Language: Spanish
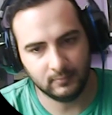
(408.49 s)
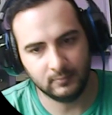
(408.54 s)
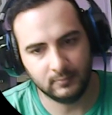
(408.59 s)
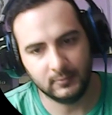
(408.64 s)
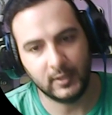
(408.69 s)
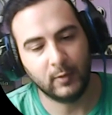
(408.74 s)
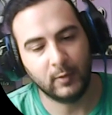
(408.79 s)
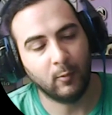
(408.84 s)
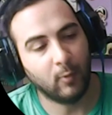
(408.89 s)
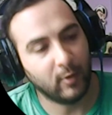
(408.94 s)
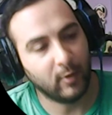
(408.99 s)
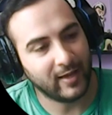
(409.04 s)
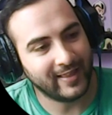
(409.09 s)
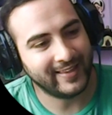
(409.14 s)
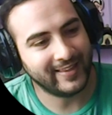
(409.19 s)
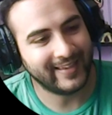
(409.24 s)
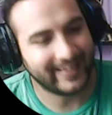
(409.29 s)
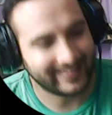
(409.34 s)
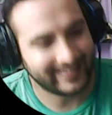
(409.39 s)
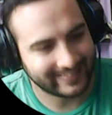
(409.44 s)
Bueno, voy a
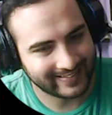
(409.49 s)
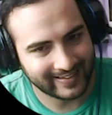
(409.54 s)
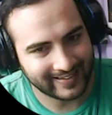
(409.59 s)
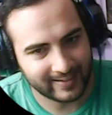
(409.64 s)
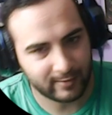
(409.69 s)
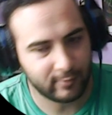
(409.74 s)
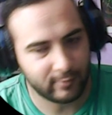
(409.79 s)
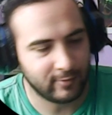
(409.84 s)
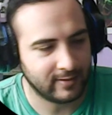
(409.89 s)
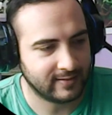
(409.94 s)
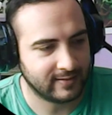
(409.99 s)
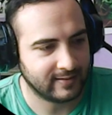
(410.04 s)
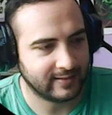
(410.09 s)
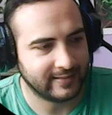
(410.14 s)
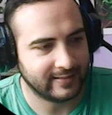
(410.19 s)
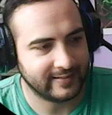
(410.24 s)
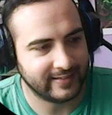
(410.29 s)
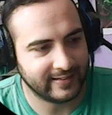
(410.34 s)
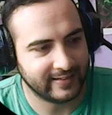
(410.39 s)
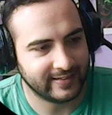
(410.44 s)
adelantarlo hasta
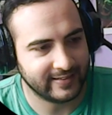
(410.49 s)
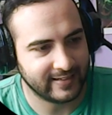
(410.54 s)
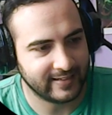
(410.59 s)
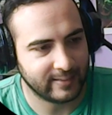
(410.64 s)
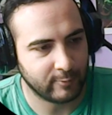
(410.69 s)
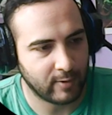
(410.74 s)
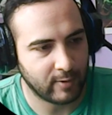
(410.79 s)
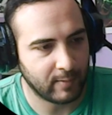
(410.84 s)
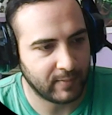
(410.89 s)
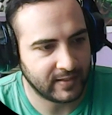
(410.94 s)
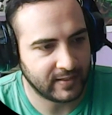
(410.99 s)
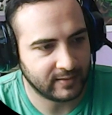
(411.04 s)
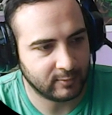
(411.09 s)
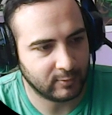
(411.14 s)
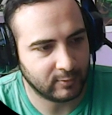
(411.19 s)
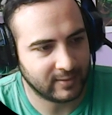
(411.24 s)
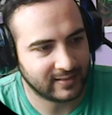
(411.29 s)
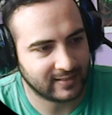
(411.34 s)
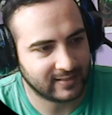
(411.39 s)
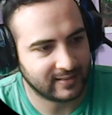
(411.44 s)
que llegue allá nuevamente.
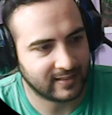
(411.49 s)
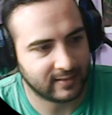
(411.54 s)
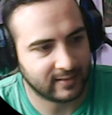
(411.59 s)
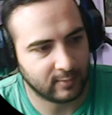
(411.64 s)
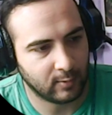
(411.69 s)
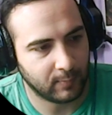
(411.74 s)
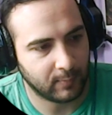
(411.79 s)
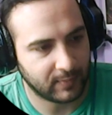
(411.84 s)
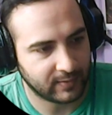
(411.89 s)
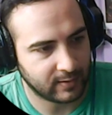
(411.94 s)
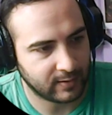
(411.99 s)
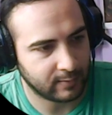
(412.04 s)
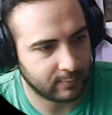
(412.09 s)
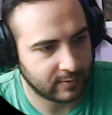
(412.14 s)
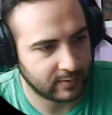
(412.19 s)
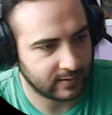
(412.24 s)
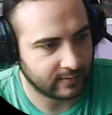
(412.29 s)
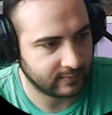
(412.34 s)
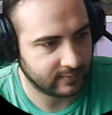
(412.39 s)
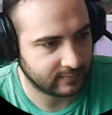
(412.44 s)
Voy a tratar de no perder
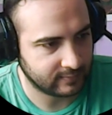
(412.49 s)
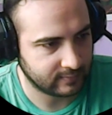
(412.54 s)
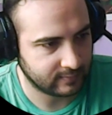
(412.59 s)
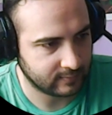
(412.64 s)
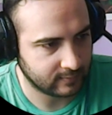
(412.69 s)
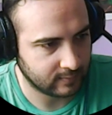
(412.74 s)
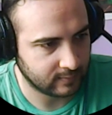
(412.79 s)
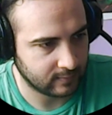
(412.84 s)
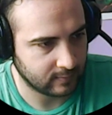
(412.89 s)
vidas.